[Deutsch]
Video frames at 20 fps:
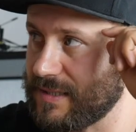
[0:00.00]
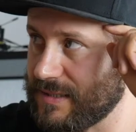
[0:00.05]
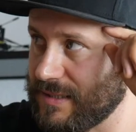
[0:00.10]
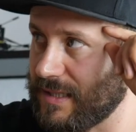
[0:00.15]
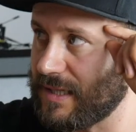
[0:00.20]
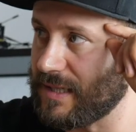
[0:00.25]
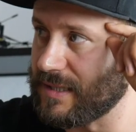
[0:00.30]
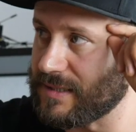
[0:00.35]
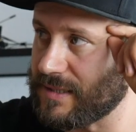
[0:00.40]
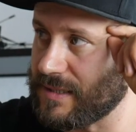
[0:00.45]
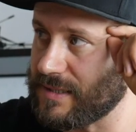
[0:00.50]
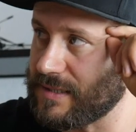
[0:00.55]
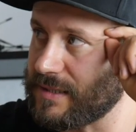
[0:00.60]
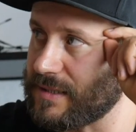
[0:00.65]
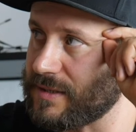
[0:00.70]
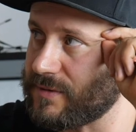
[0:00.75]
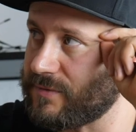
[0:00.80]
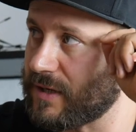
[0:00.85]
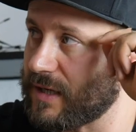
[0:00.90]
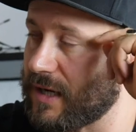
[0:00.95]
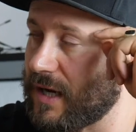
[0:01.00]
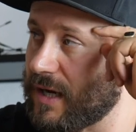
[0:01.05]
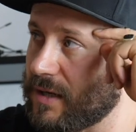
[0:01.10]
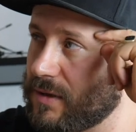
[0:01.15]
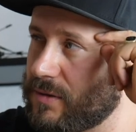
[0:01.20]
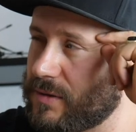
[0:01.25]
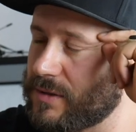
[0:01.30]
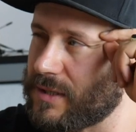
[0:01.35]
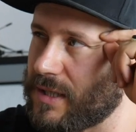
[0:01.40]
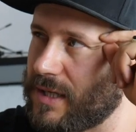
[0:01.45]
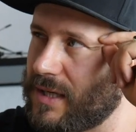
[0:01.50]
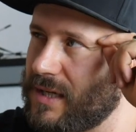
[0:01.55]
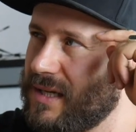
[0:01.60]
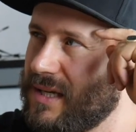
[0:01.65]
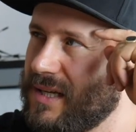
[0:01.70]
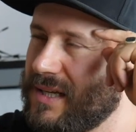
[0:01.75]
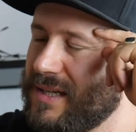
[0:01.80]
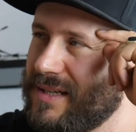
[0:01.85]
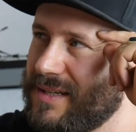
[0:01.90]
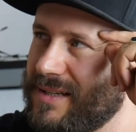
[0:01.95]
hatte ich Angst, dass ich das verkacke und da,
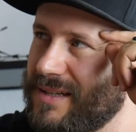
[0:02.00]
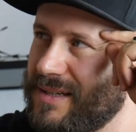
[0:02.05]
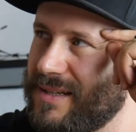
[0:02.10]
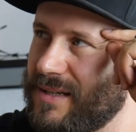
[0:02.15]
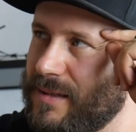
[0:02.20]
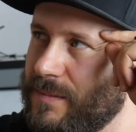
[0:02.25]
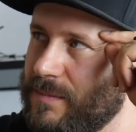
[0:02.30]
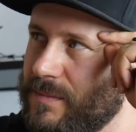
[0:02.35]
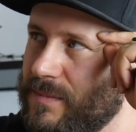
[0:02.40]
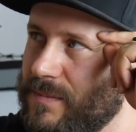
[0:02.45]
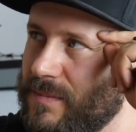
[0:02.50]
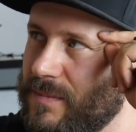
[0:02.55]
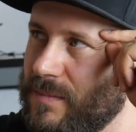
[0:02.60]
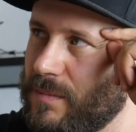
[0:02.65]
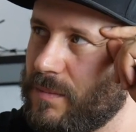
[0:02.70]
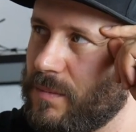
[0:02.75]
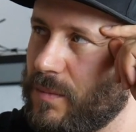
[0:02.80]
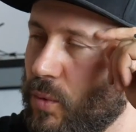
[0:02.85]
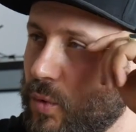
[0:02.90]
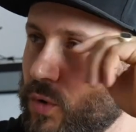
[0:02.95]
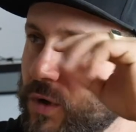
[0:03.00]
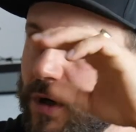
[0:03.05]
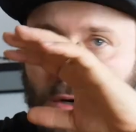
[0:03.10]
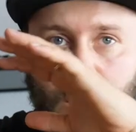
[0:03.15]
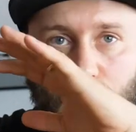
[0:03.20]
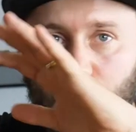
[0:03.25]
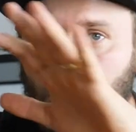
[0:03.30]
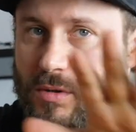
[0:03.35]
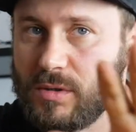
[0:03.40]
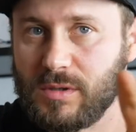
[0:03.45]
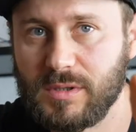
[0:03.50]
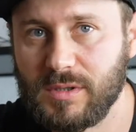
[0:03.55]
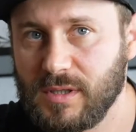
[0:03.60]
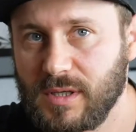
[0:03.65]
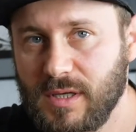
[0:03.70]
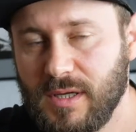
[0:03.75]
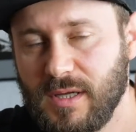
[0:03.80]
ähm, ungelogen,